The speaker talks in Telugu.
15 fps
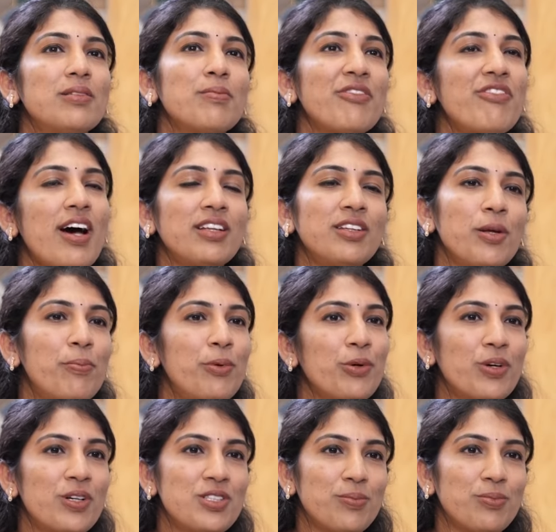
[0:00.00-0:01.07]
uh, మా ఫాదర్ ఎప్పుడు
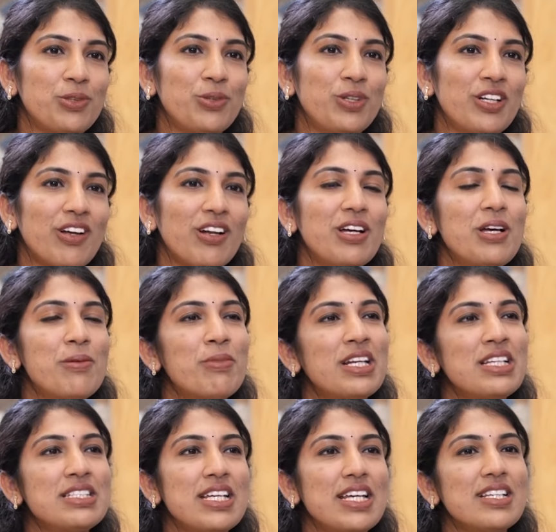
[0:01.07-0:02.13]
ఒకటి చెప్తూ ఉండేవారు
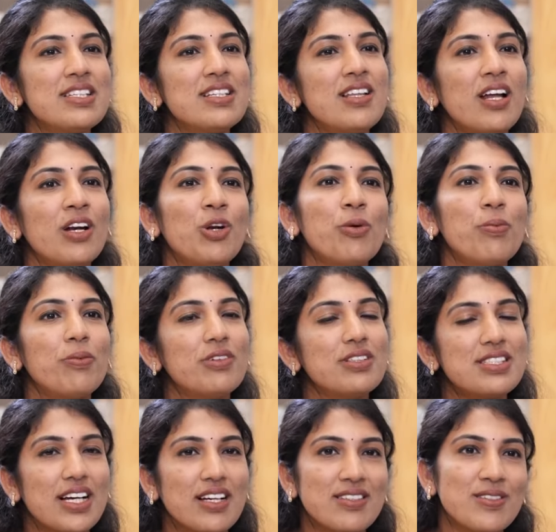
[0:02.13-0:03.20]
మనం చేసే దాంట్లో
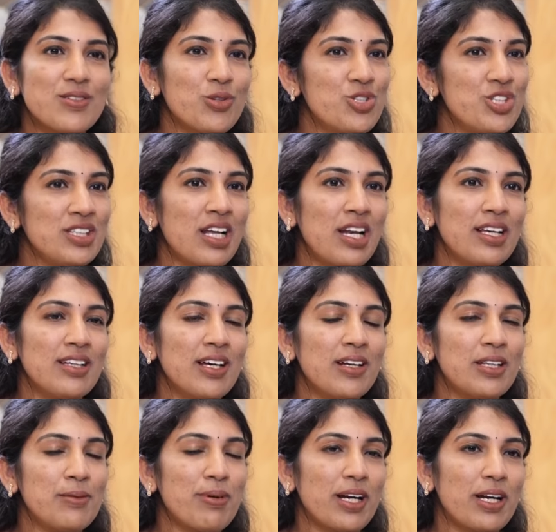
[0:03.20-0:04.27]
సక్సెస్ వచ్చిందా లేదా
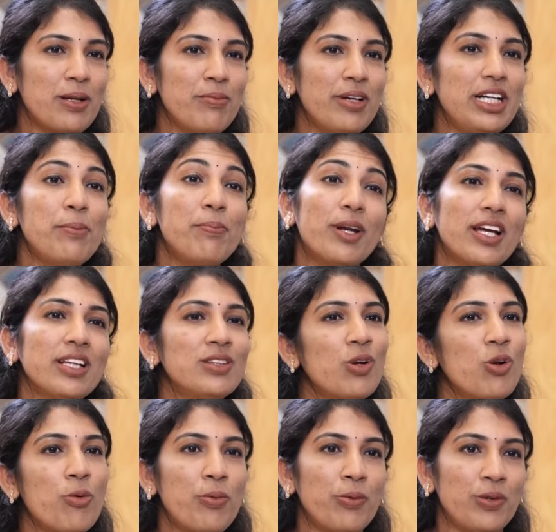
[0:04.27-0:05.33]
అన్నది పక్కన పెట్టి ప్రయత్న
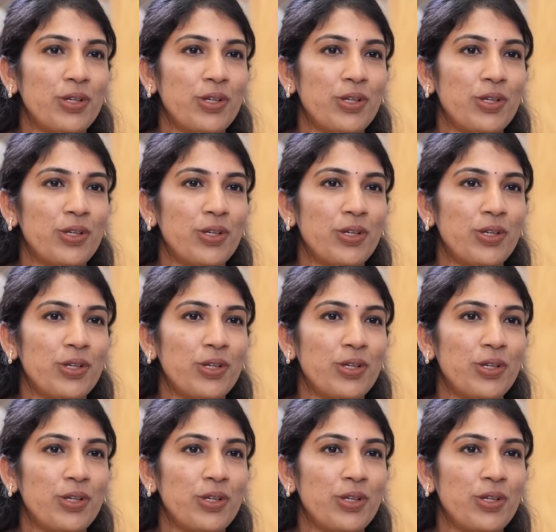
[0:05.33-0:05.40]
లోపం